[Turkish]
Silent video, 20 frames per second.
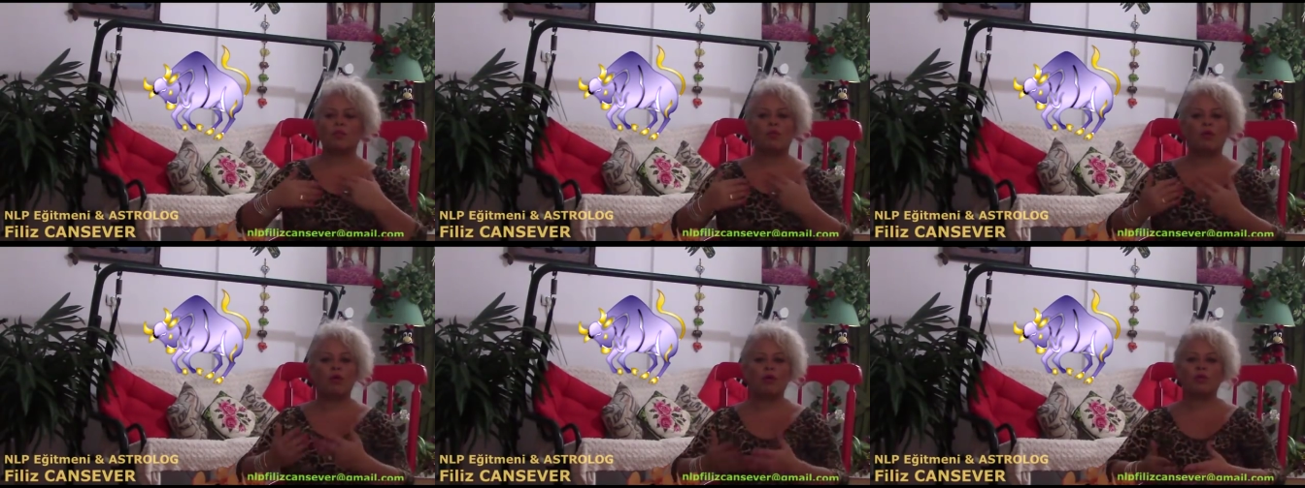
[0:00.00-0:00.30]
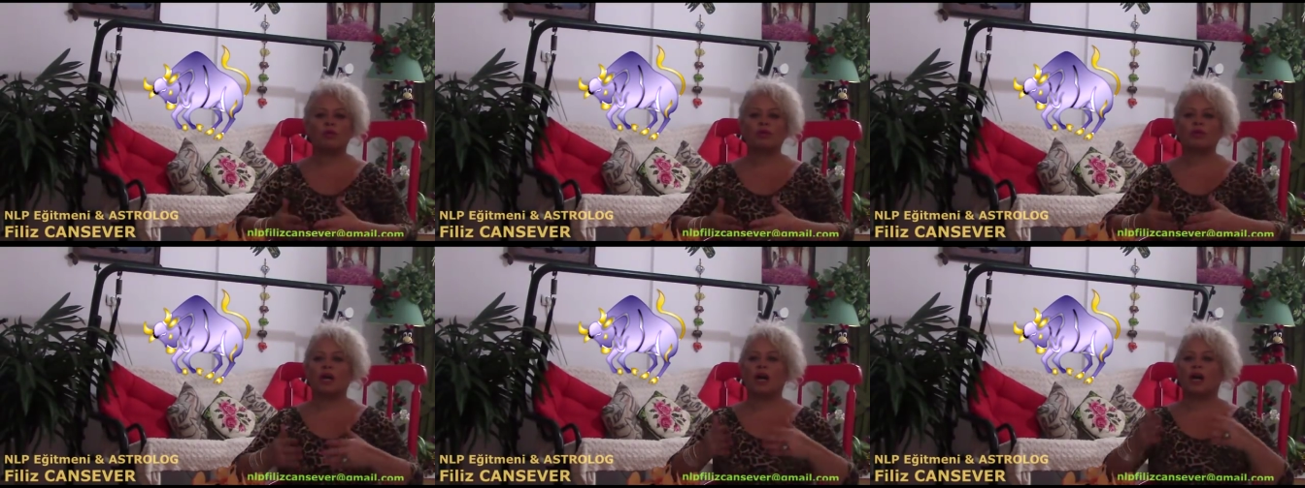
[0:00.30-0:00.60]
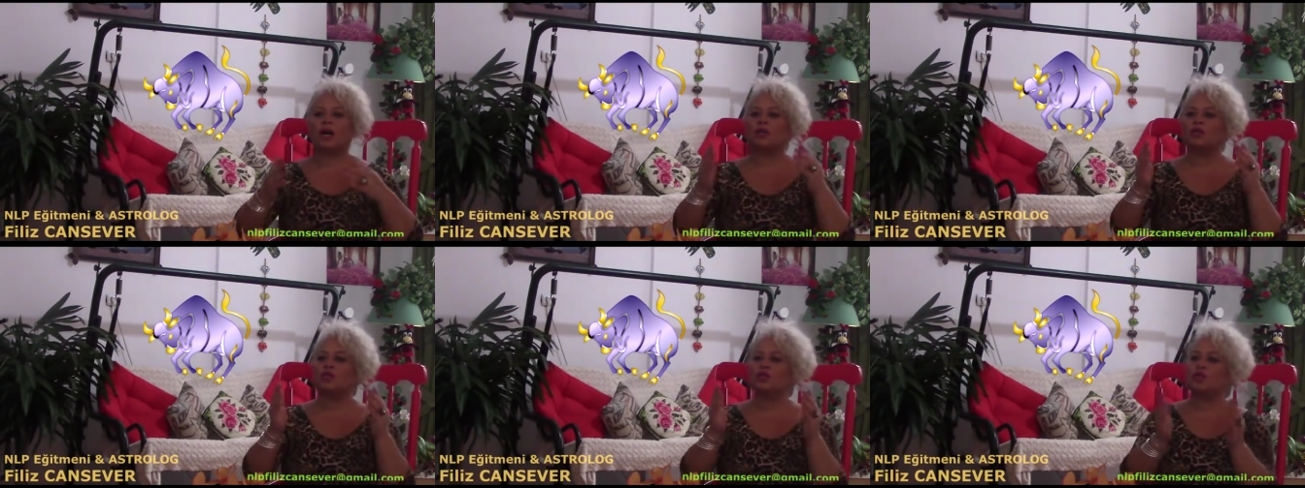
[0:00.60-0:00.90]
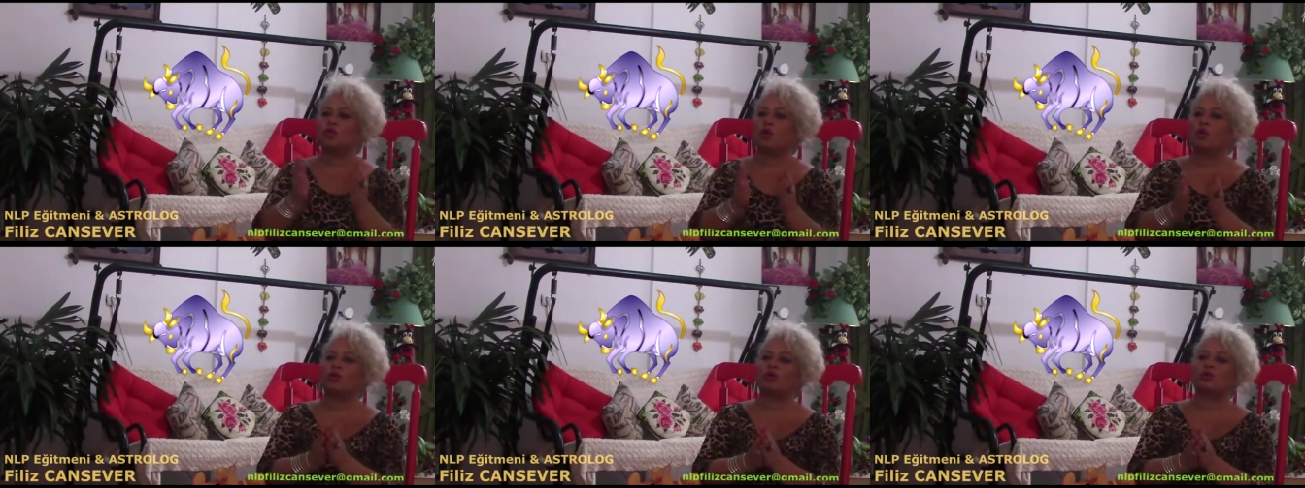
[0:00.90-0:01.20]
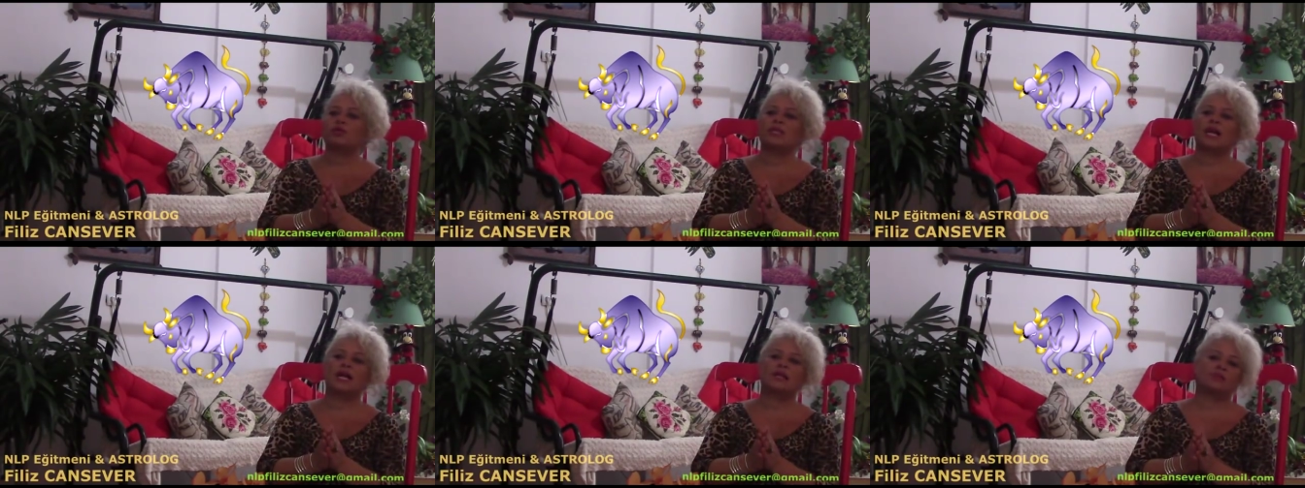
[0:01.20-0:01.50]
boyuna çok
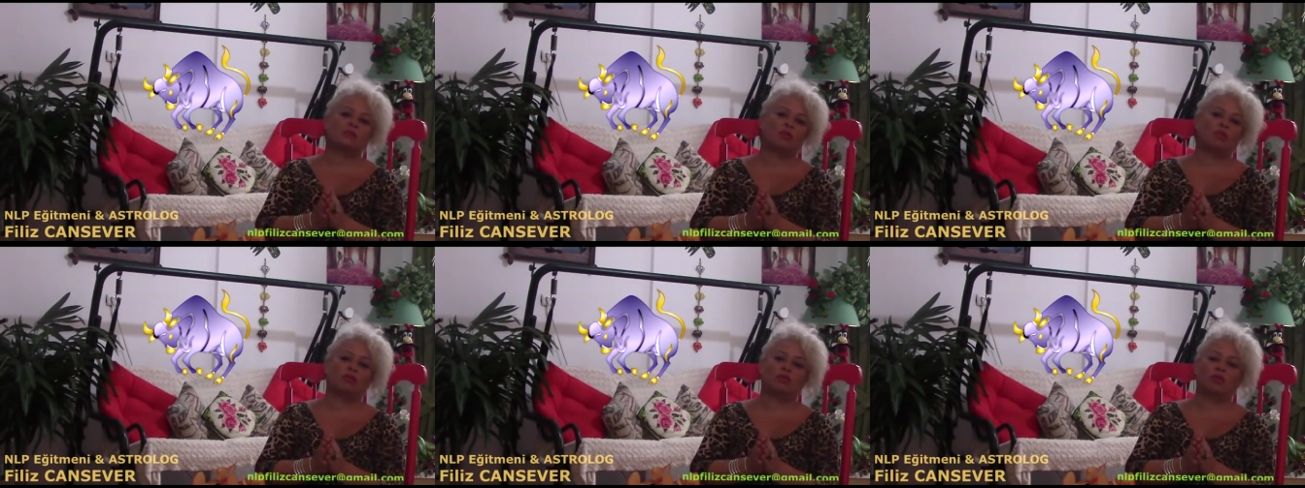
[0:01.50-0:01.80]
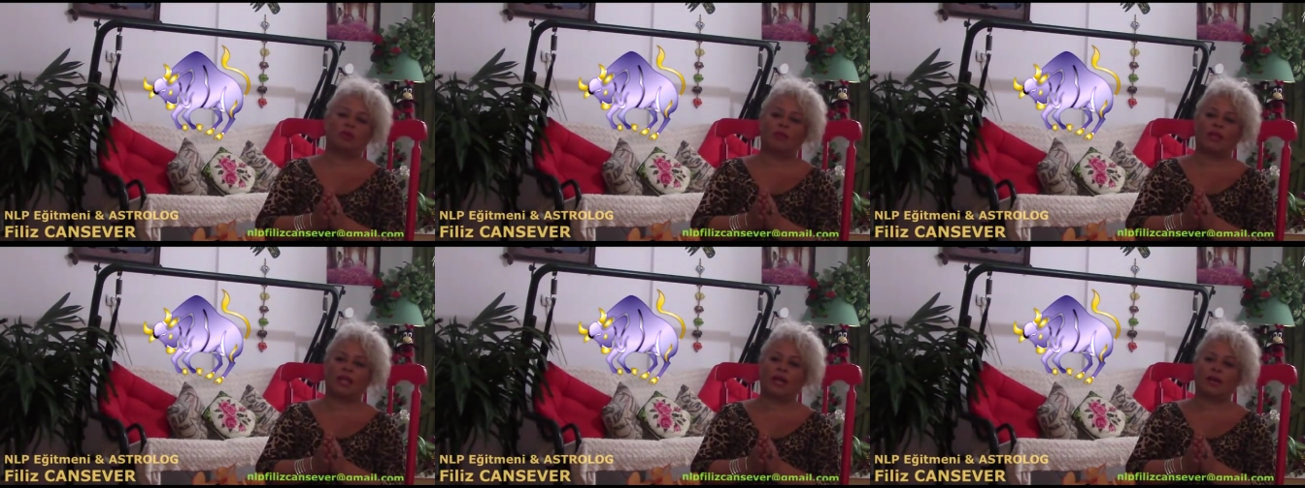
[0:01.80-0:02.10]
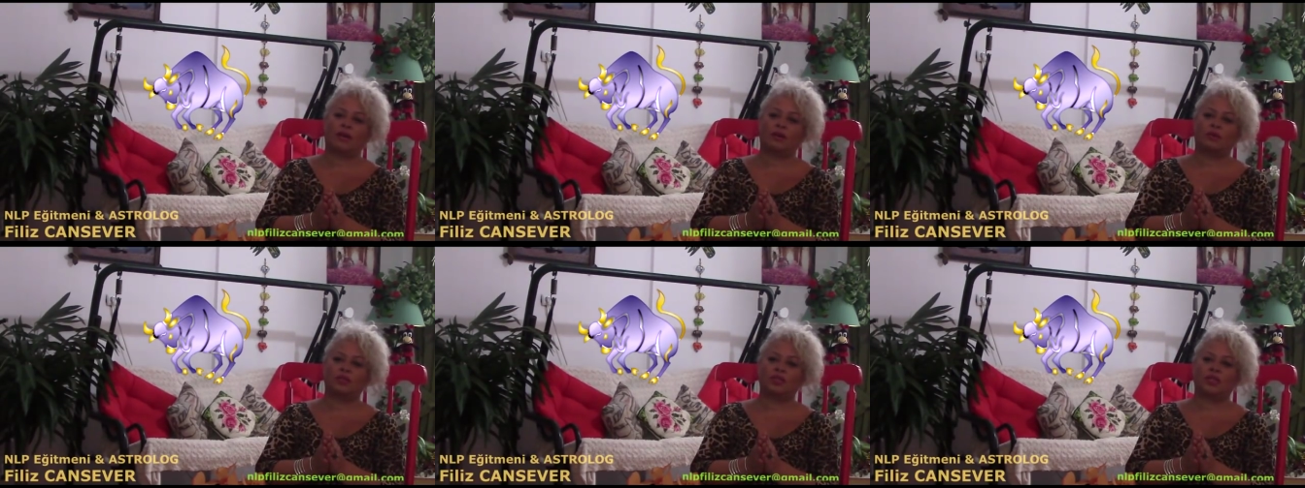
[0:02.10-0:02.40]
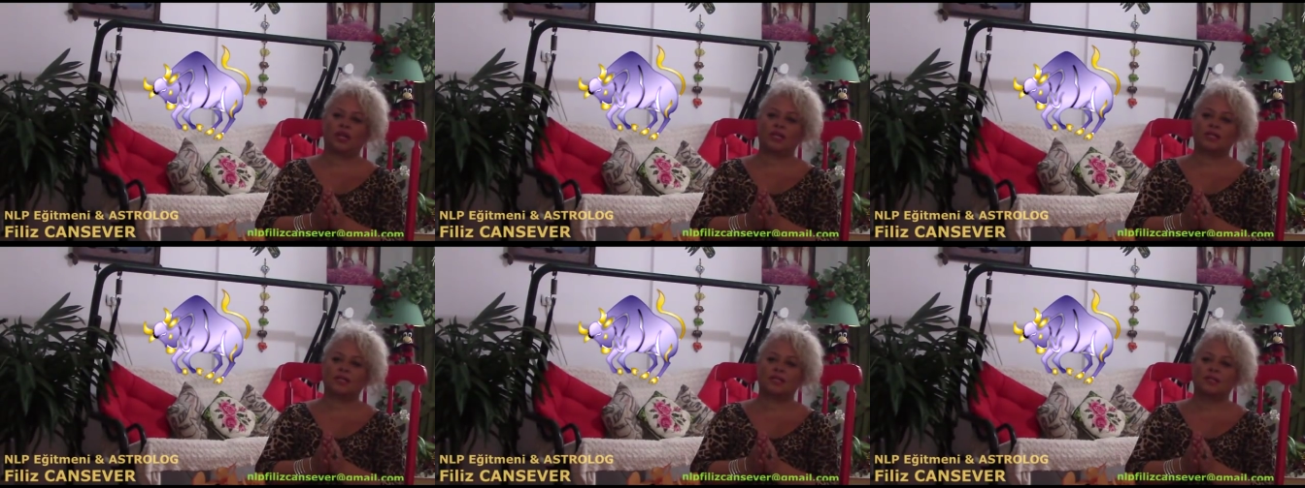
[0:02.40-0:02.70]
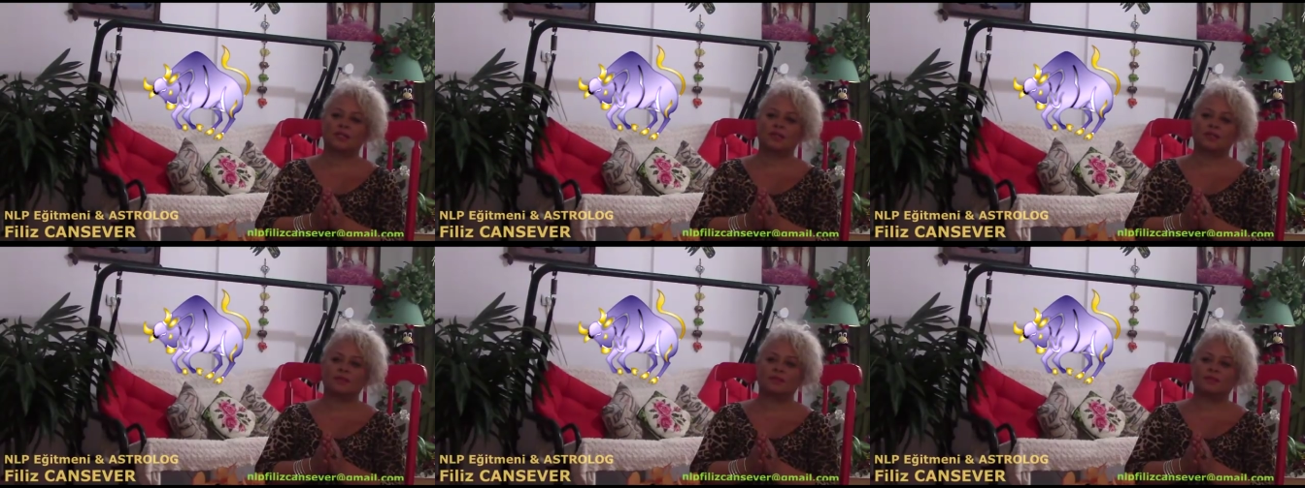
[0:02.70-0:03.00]
güzel sorgulamalar
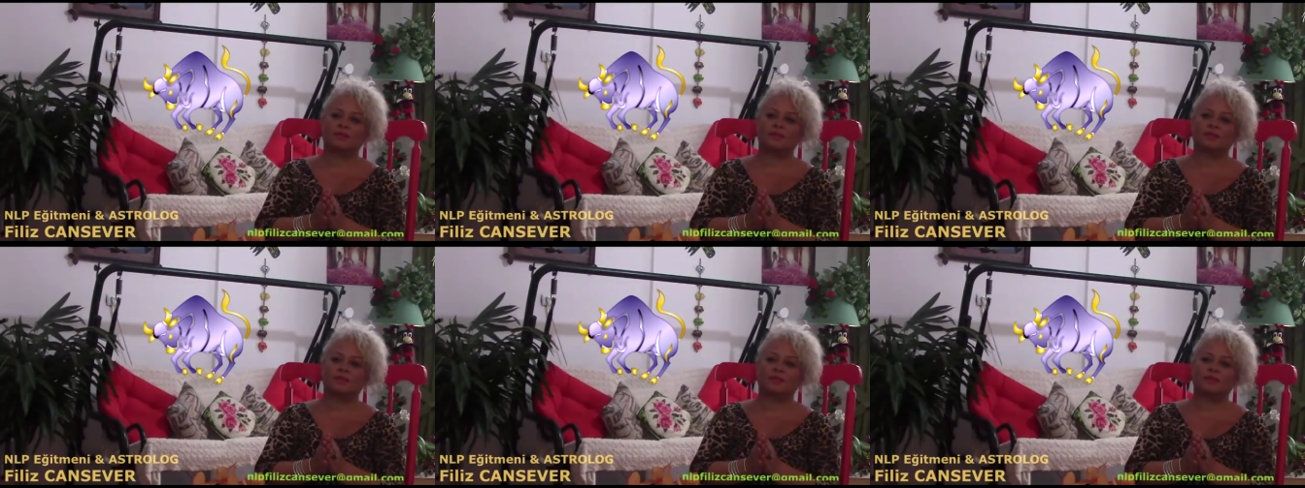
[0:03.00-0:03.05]
yapacaksınız.